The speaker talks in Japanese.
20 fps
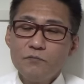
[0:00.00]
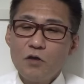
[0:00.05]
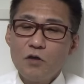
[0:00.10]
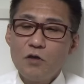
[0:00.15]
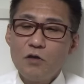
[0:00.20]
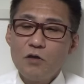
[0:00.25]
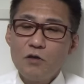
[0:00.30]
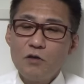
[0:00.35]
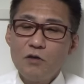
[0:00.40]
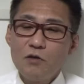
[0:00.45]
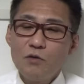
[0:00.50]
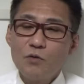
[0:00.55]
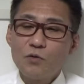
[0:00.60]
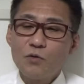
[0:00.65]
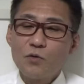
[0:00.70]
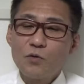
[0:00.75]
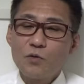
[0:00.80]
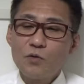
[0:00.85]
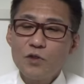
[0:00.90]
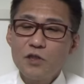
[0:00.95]
えー、
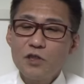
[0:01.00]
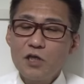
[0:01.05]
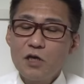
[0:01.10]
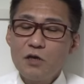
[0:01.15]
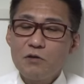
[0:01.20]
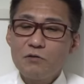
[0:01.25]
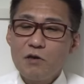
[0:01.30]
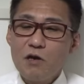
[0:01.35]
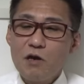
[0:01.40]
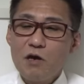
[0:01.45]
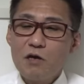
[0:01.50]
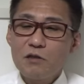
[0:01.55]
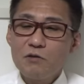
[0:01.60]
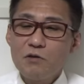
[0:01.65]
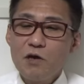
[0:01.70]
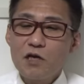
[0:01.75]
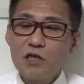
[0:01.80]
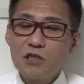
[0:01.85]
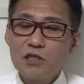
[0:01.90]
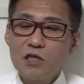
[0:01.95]
驚いちゃうよな、
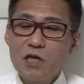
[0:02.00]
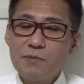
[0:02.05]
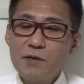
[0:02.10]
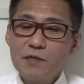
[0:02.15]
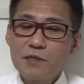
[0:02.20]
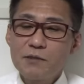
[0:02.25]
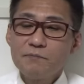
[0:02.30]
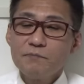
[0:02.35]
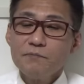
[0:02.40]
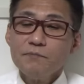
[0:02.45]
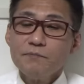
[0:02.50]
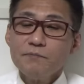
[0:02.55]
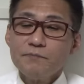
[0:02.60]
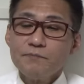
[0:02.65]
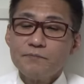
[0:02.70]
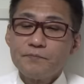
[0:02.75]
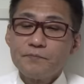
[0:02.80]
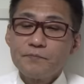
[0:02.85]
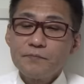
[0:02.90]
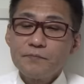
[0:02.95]
という話であります。